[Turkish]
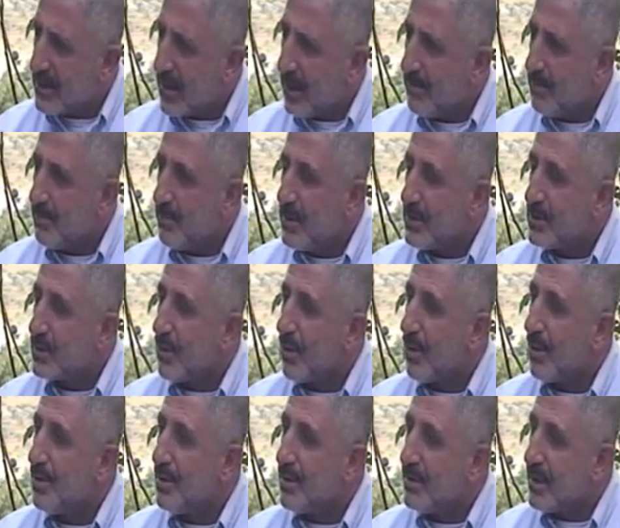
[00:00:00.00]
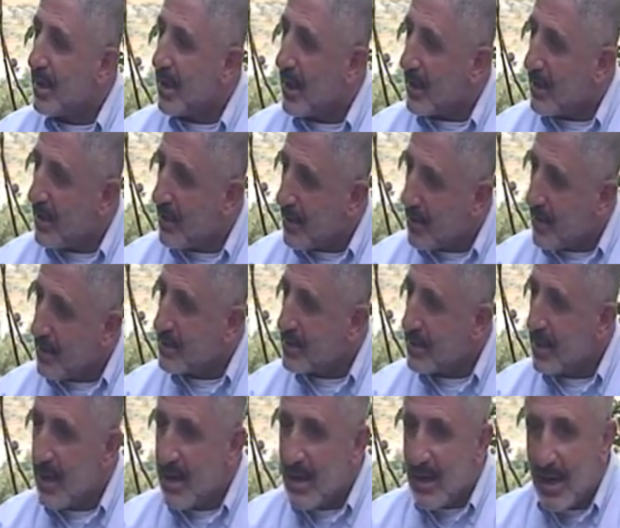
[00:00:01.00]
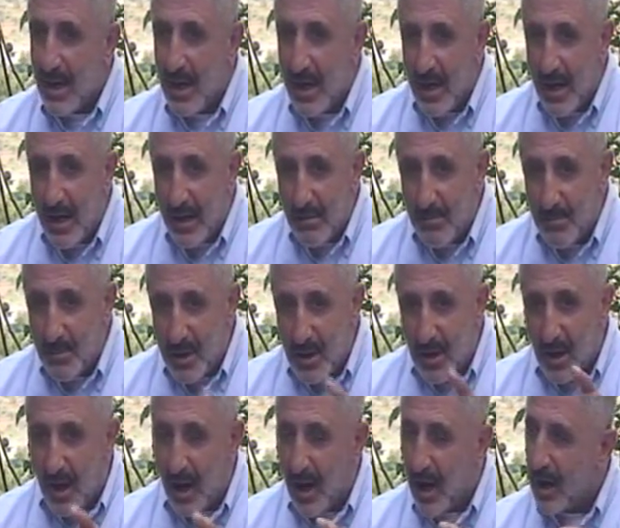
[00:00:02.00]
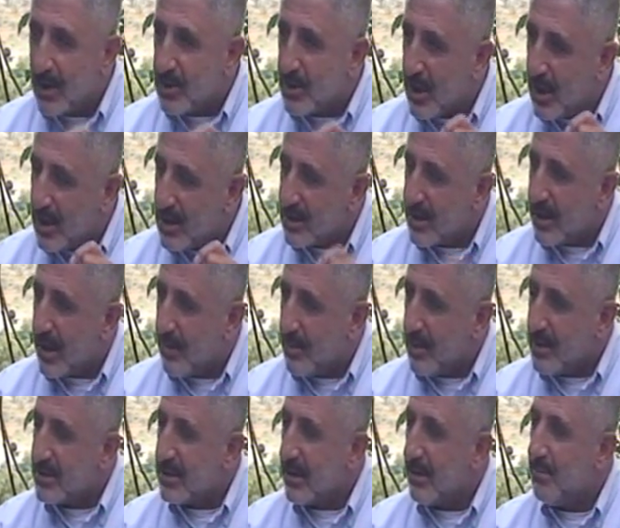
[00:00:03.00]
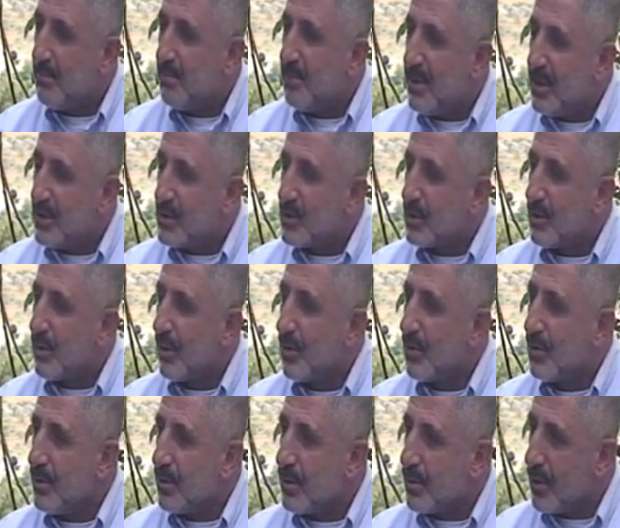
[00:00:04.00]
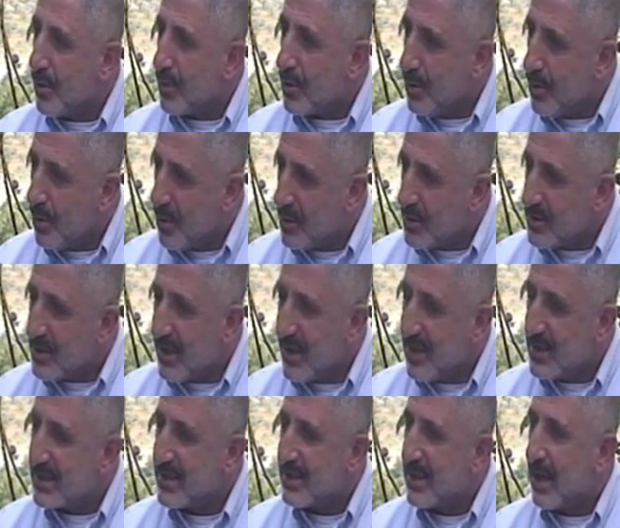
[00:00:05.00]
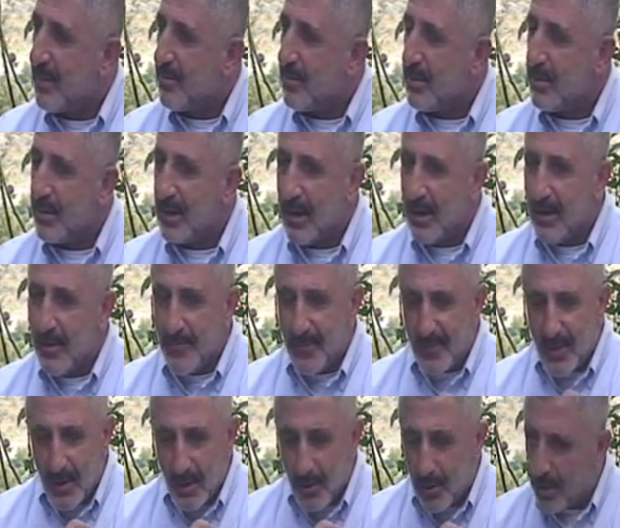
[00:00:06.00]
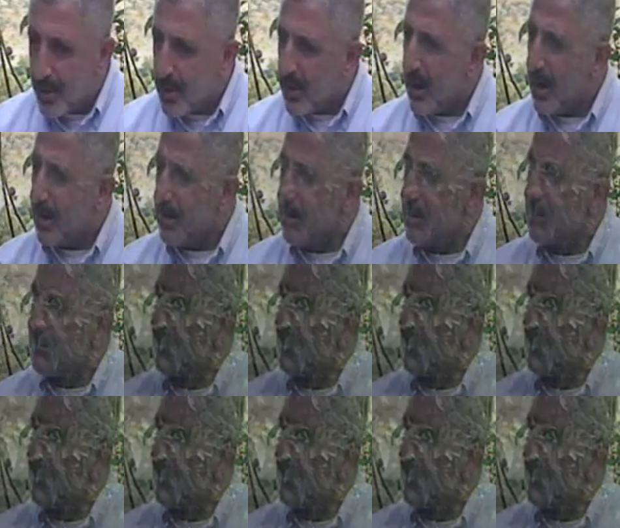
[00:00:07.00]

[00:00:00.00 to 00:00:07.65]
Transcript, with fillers: ise biz onun direkleriyiz. Eğer bir ağaç İslam ise biz onun köküyüz. İslam'ı koruyan